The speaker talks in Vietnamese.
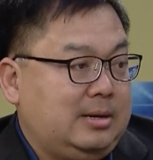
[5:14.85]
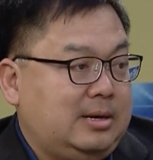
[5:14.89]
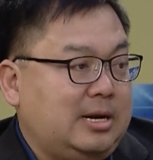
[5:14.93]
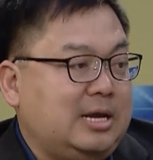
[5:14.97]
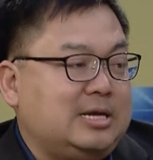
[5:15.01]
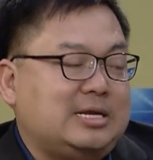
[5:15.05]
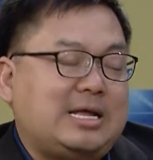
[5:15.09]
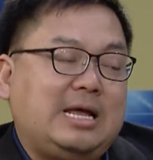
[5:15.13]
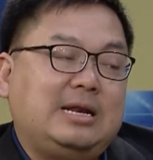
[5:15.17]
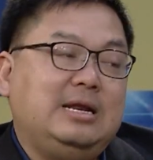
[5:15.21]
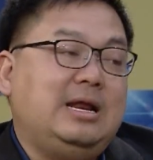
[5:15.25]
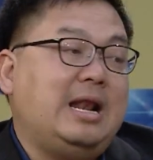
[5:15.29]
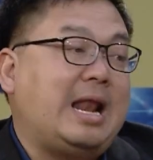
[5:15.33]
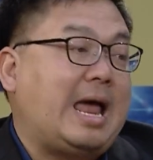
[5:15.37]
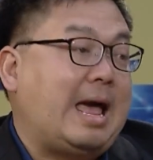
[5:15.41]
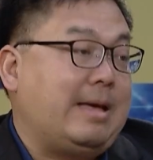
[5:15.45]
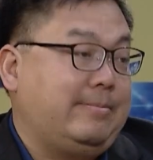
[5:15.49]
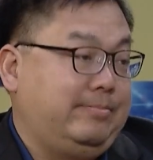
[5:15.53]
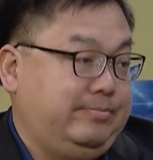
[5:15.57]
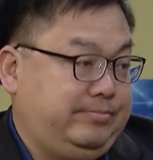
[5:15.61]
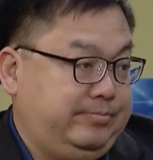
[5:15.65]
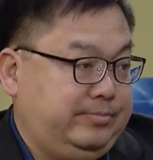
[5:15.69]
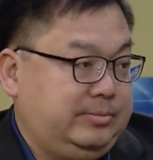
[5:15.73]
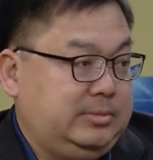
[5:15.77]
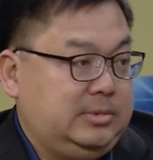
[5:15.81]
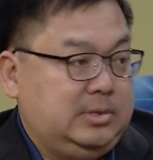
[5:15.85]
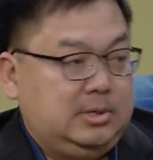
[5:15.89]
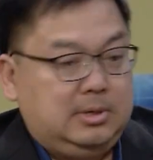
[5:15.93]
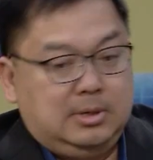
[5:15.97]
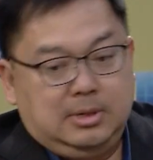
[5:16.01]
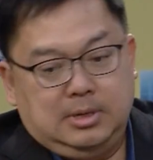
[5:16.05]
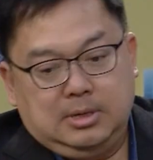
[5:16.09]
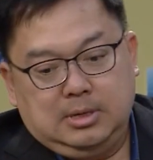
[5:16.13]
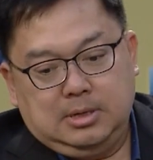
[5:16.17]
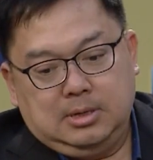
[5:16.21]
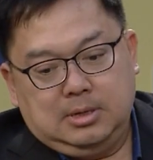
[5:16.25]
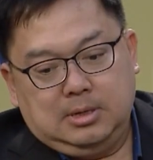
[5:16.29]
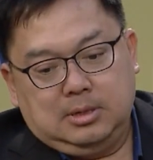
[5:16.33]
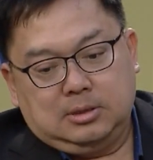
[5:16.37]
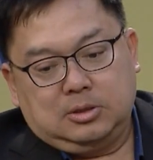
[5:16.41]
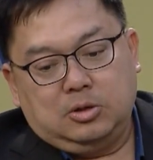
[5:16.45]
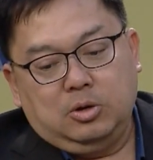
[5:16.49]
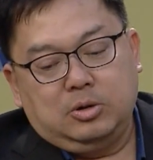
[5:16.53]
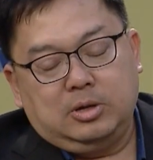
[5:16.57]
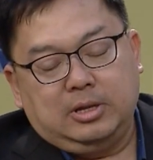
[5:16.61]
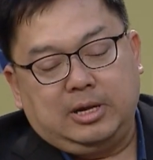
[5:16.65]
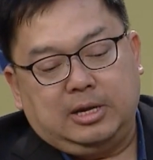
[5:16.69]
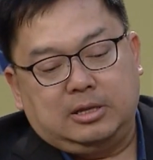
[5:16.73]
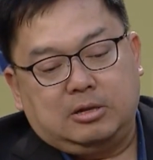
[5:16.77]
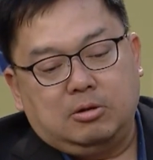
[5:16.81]
để ra đi làm tôi
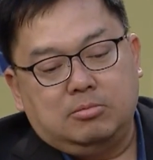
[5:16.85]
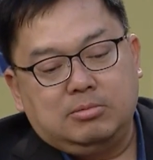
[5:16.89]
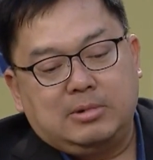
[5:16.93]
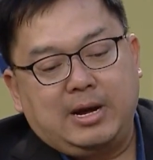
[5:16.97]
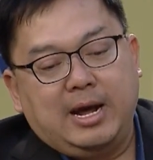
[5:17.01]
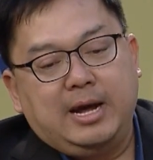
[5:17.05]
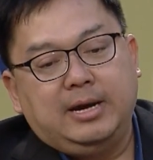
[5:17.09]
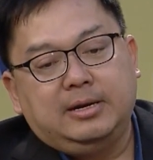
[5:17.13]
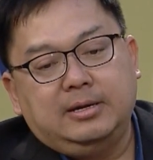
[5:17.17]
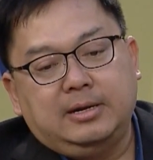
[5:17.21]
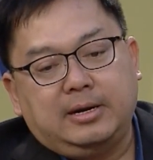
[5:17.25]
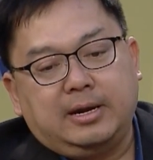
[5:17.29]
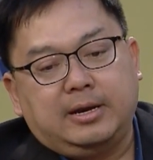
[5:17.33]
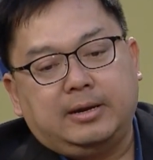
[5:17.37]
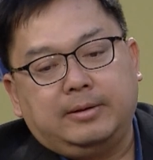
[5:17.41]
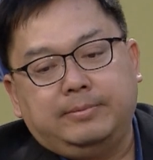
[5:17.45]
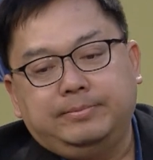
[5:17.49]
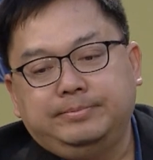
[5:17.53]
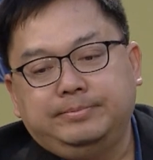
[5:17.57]
có thể thống kê như này